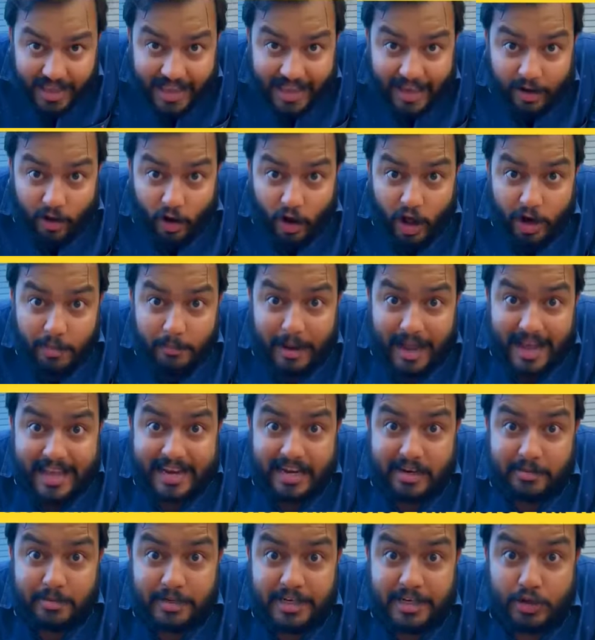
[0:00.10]
एक और
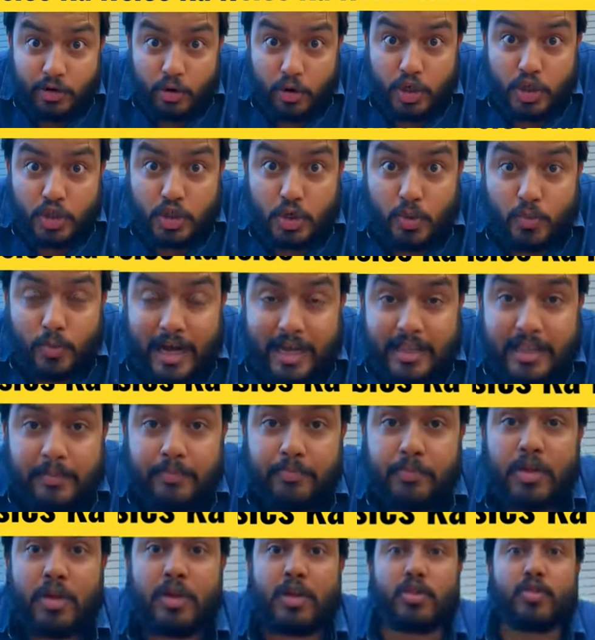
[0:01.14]
वायरल वीडियो की शुरुआत
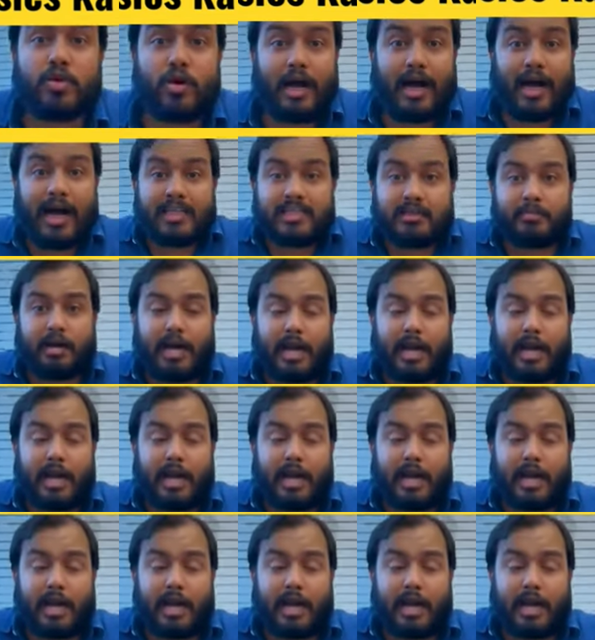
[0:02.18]
तो आज